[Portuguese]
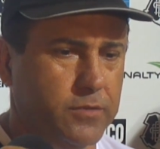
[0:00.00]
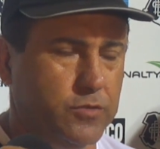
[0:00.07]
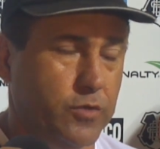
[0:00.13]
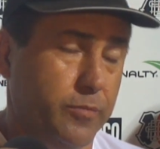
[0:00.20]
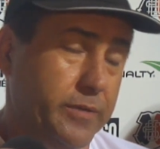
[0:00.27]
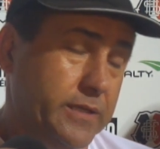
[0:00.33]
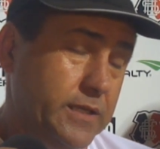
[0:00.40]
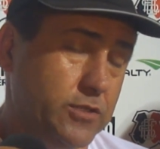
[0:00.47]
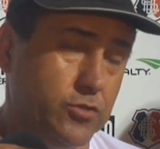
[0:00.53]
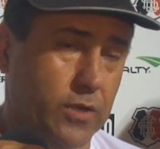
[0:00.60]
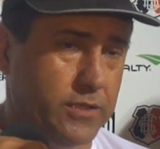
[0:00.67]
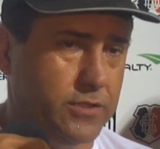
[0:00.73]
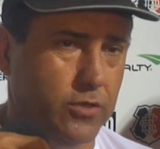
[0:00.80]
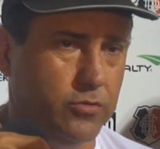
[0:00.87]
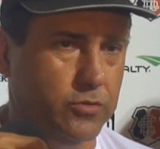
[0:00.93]
Somente na
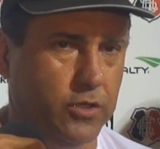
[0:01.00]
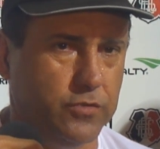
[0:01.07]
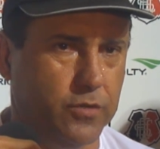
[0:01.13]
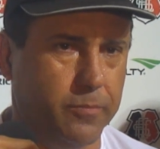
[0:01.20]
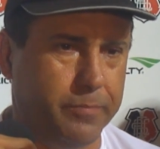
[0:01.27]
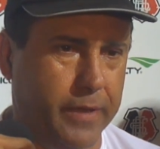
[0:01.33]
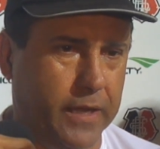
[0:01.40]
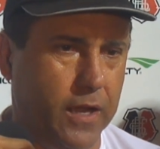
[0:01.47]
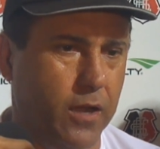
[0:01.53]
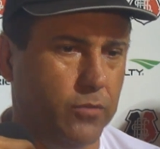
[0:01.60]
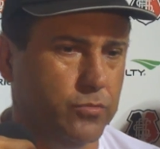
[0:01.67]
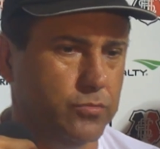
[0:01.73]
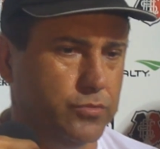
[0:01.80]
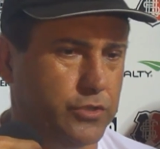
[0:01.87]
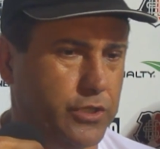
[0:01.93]
situação que nós vamos pegar
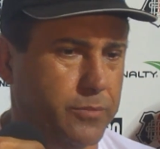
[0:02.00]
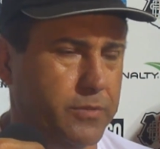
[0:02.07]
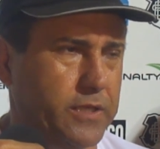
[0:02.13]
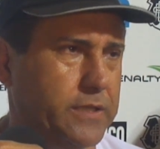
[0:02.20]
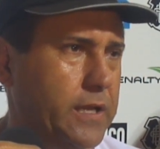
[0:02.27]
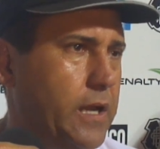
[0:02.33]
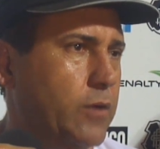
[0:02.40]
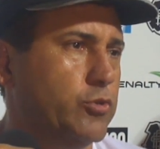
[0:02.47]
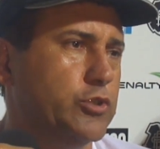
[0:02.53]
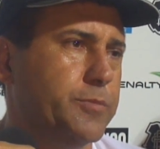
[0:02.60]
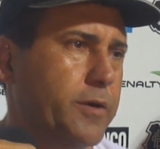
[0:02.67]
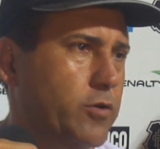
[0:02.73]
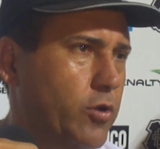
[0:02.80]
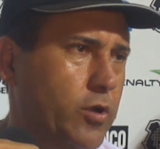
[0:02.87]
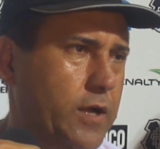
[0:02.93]
um time que está na
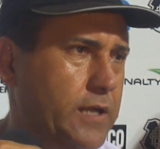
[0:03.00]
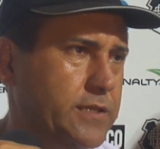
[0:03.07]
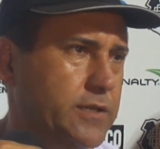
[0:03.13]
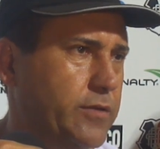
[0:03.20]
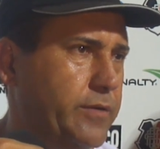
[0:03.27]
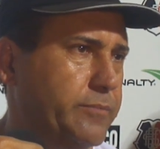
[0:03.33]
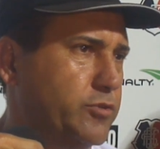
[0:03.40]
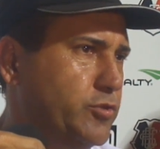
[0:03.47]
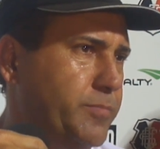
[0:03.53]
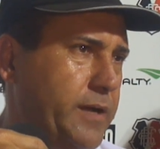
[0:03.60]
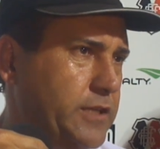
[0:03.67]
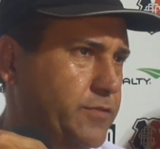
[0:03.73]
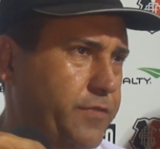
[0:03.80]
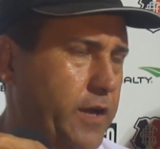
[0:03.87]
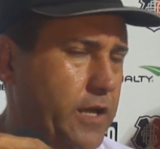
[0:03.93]
última colocação. É muito
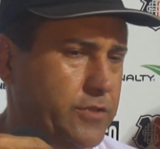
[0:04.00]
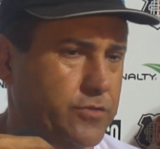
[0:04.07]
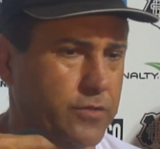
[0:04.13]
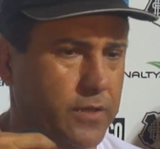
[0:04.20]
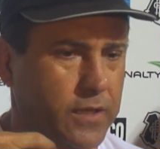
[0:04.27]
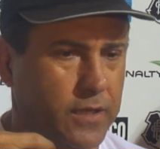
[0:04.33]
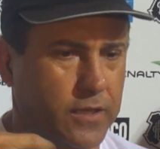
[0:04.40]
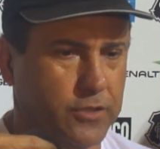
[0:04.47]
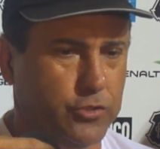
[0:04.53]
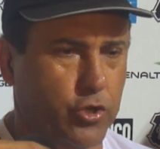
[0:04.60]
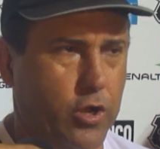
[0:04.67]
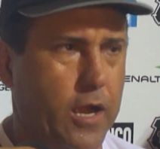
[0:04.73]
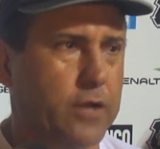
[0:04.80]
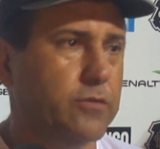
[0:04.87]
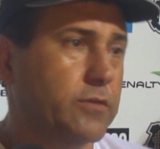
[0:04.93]
mais fácil
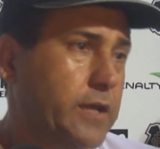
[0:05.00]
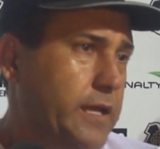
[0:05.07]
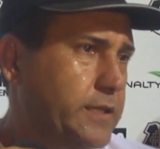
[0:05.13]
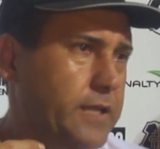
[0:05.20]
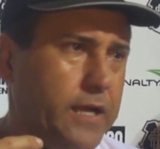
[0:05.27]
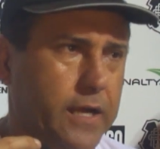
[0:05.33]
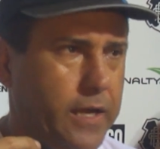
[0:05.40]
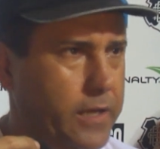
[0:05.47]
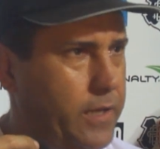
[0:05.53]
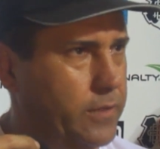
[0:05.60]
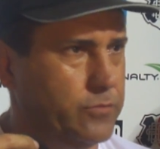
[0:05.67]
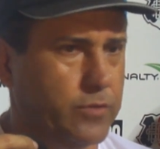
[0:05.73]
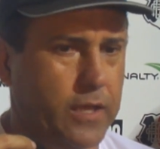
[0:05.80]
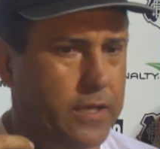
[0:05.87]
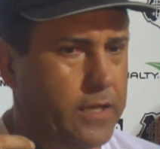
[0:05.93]
jogar com quem está
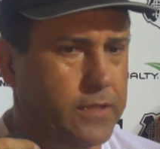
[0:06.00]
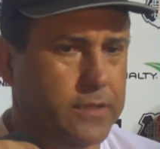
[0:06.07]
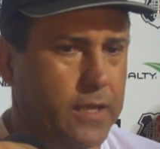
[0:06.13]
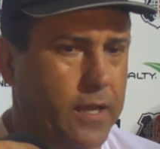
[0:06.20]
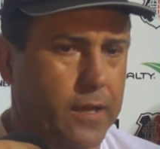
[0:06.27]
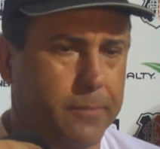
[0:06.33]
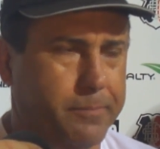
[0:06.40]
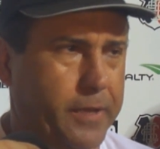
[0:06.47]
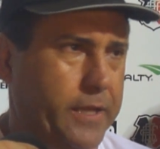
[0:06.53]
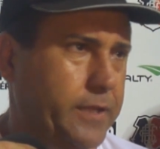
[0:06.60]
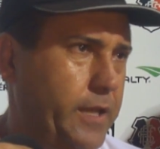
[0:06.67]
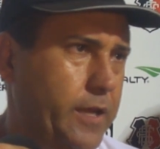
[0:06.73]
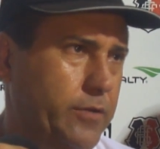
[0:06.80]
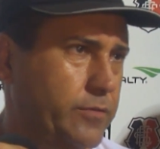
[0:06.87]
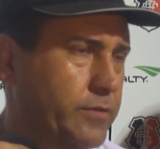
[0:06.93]
ganhando do que quem está
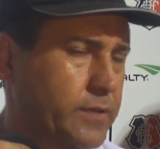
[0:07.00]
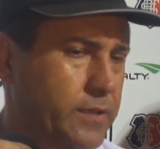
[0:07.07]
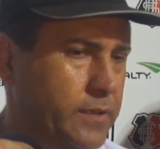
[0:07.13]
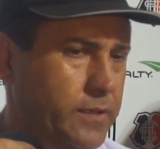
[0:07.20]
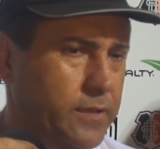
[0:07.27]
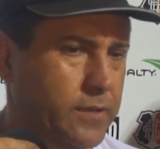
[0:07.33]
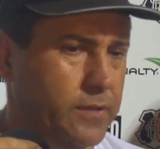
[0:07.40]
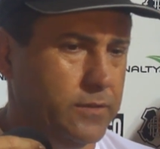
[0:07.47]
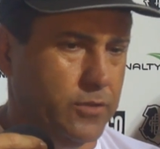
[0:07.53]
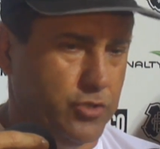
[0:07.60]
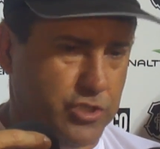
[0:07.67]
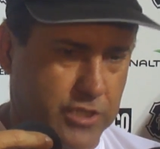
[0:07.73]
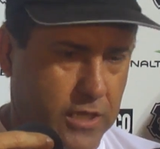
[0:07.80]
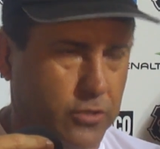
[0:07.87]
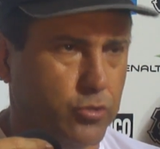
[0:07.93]
perdendo. Então,
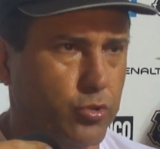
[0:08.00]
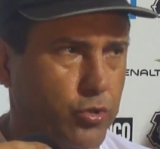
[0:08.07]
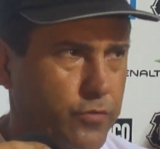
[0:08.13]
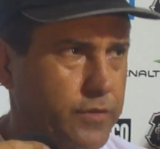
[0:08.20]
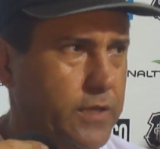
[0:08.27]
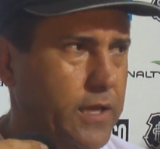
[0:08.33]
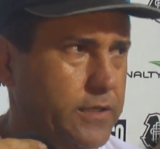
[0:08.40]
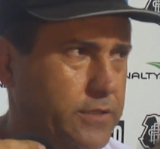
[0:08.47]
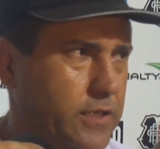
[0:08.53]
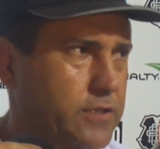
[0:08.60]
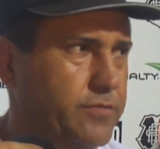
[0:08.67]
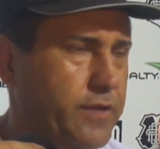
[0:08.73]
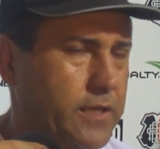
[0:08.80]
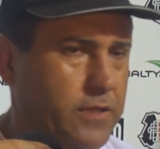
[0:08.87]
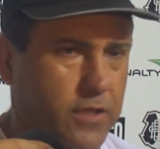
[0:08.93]
sem dúvida, a
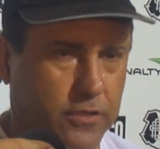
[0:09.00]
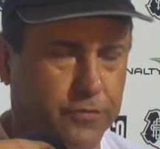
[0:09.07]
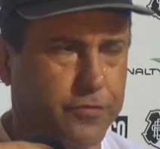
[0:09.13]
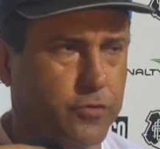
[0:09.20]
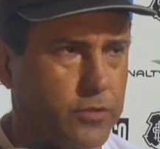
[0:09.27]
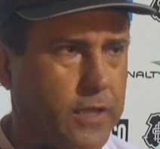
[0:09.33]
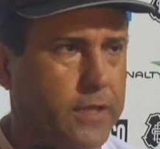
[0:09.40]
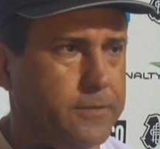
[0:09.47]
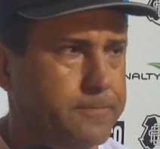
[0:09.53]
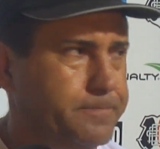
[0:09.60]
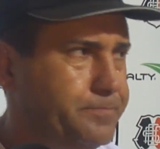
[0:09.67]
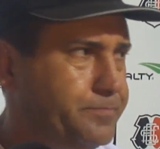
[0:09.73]
gente vai ter dificuldade.